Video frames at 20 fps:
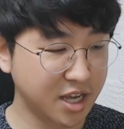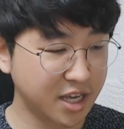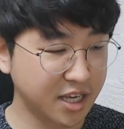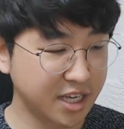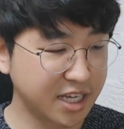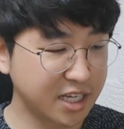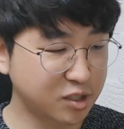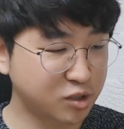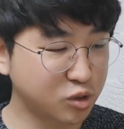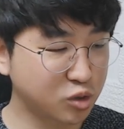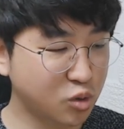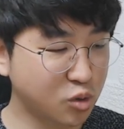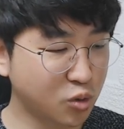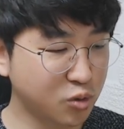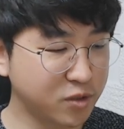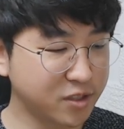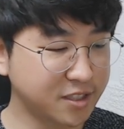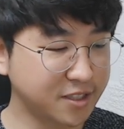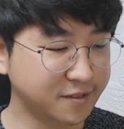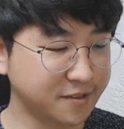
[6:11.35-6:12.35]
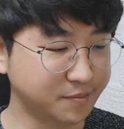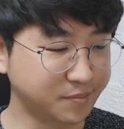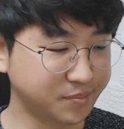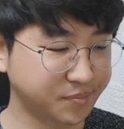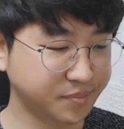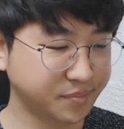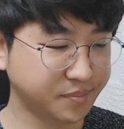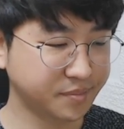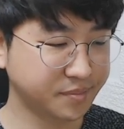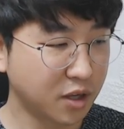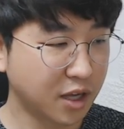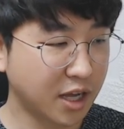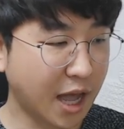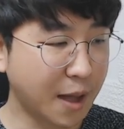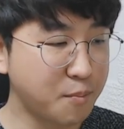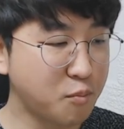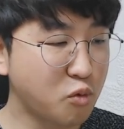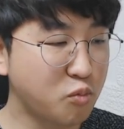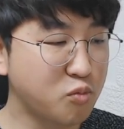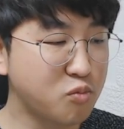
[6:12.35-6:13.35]
이 술토는
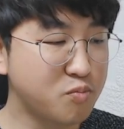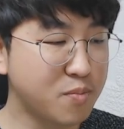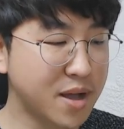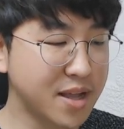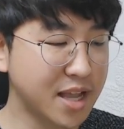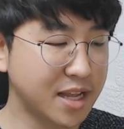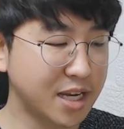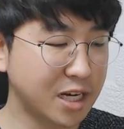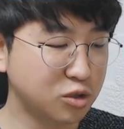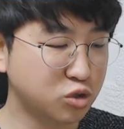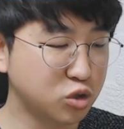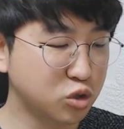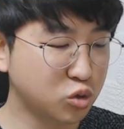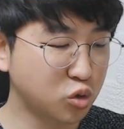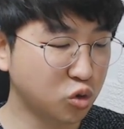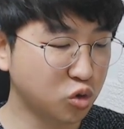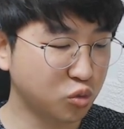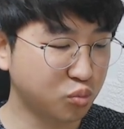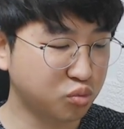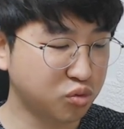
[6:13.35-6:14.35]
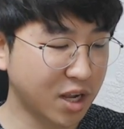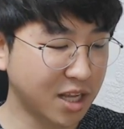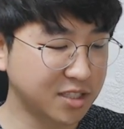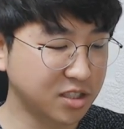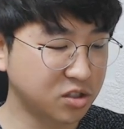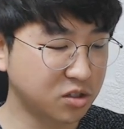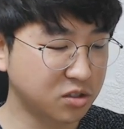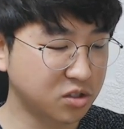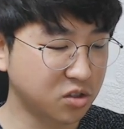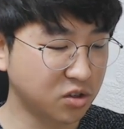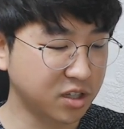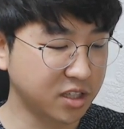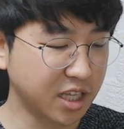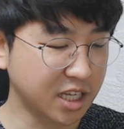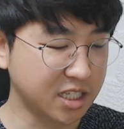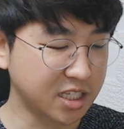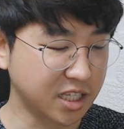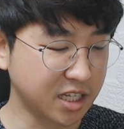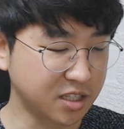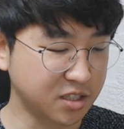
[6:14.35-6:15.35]
감목뿐만이 아니라 술토도 불안정성이
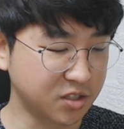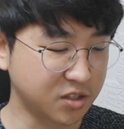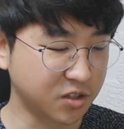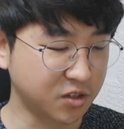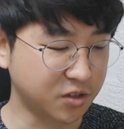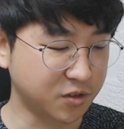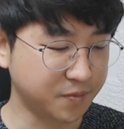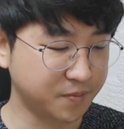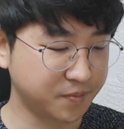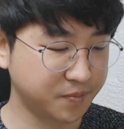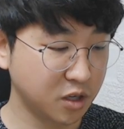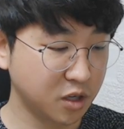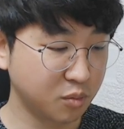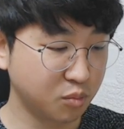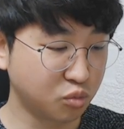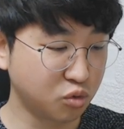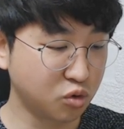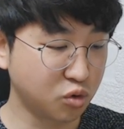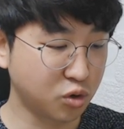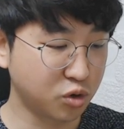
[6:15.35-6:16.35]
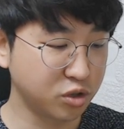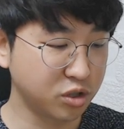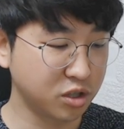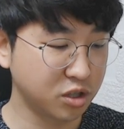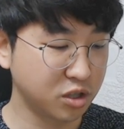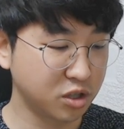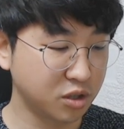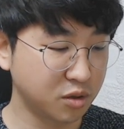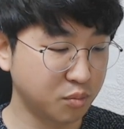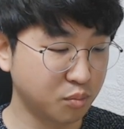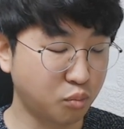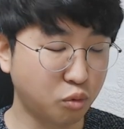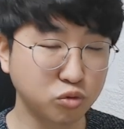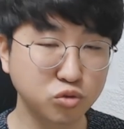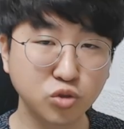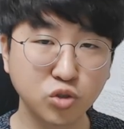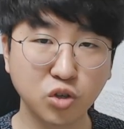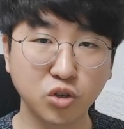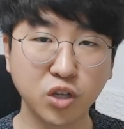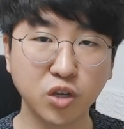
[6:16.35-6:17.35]
내재되어 있어요. 물론
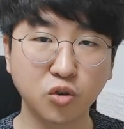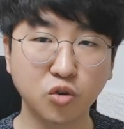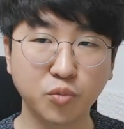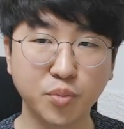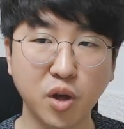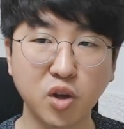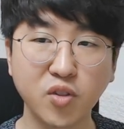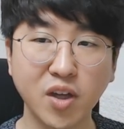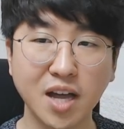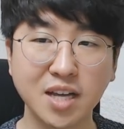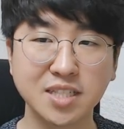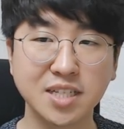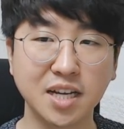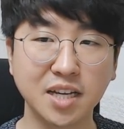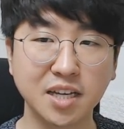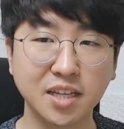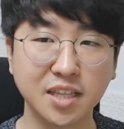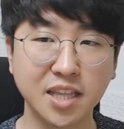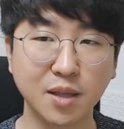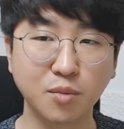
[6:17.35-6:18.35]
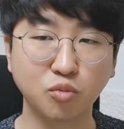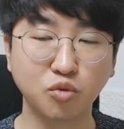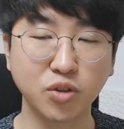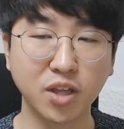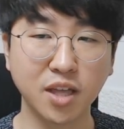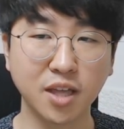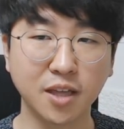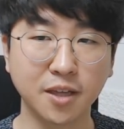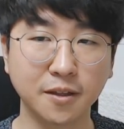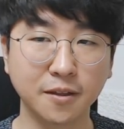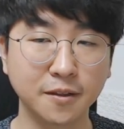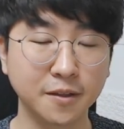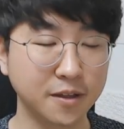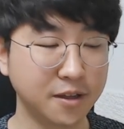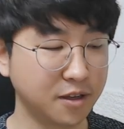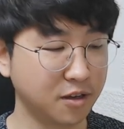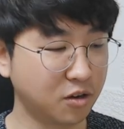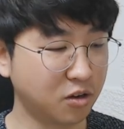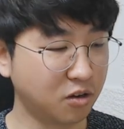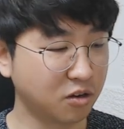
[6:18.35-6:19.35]
보수적이고 변화하지 않기 때문에
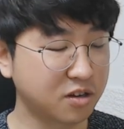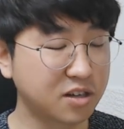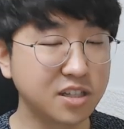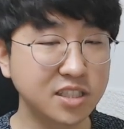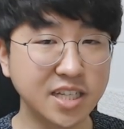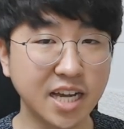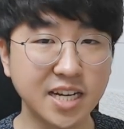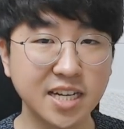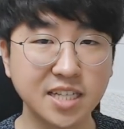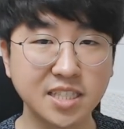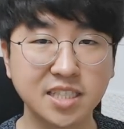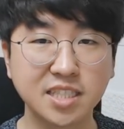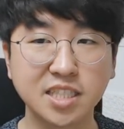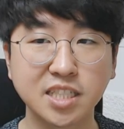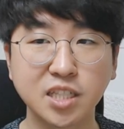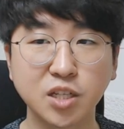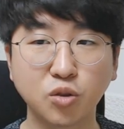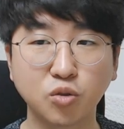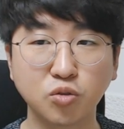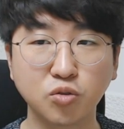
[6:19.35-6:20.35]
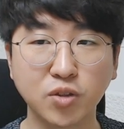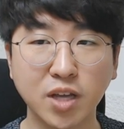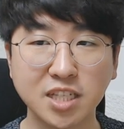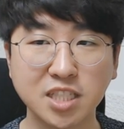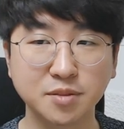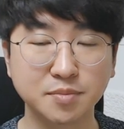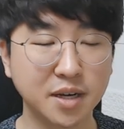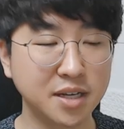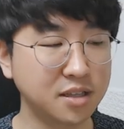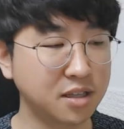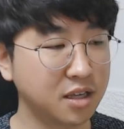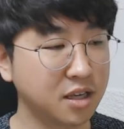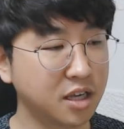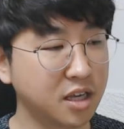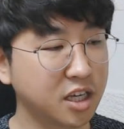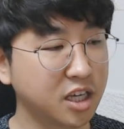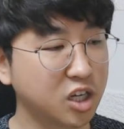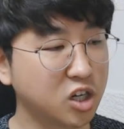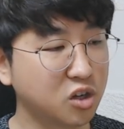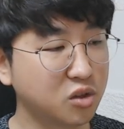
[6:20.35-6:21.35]
어, 그 자리를 지키려고는 하지만
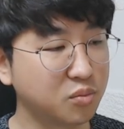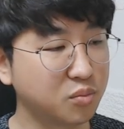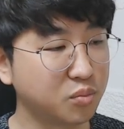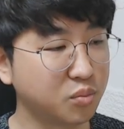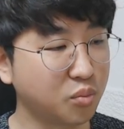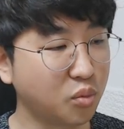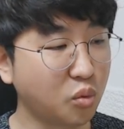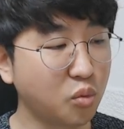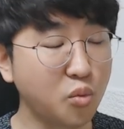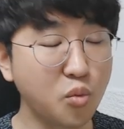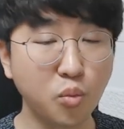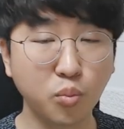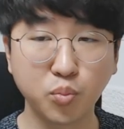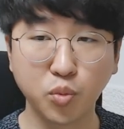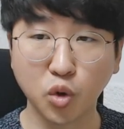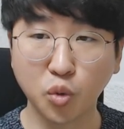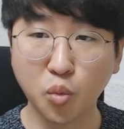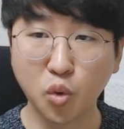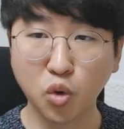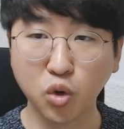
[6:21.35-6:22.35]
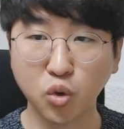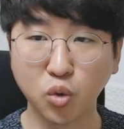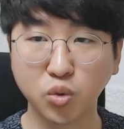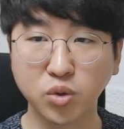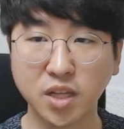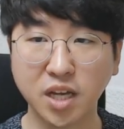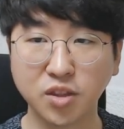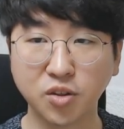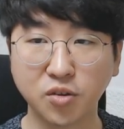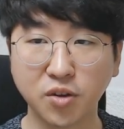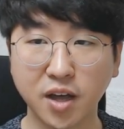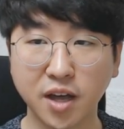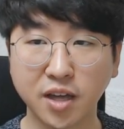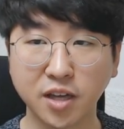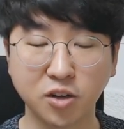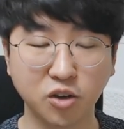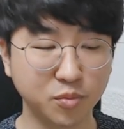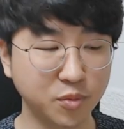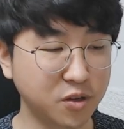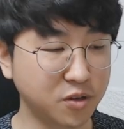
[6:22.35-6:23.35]
이런 묘목, 이 온다던가
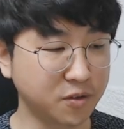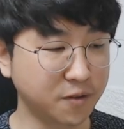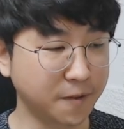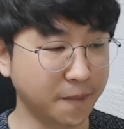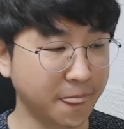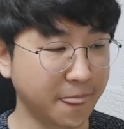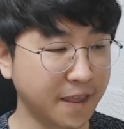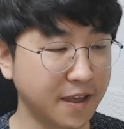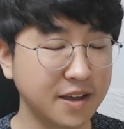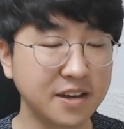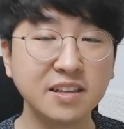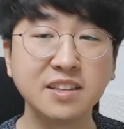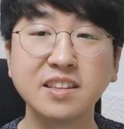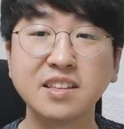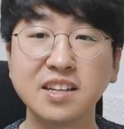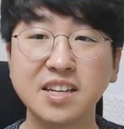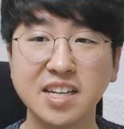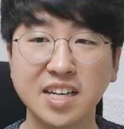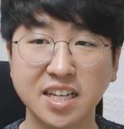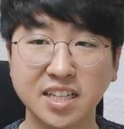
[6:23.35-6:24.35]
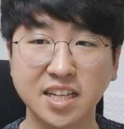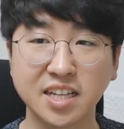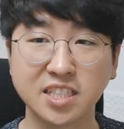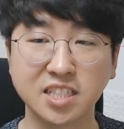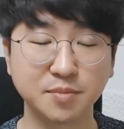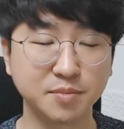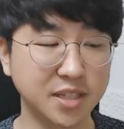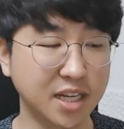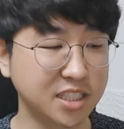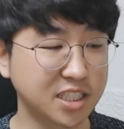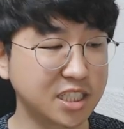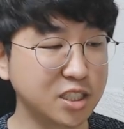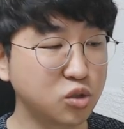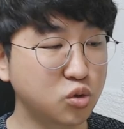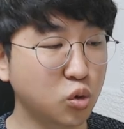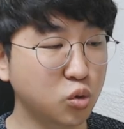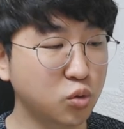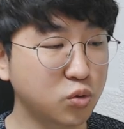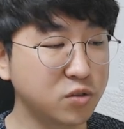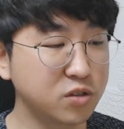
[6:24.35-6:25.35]
이러면 흔들리게 되어 있습니다.
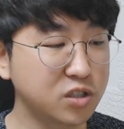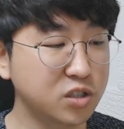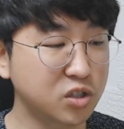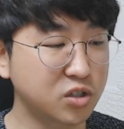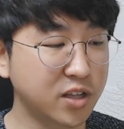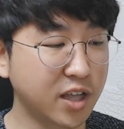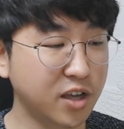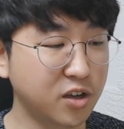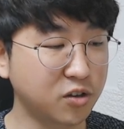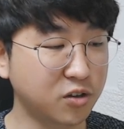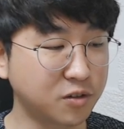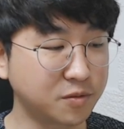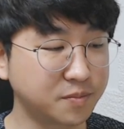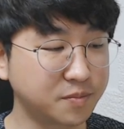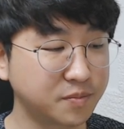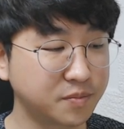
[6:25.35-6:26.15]
진토도 흔들어나요.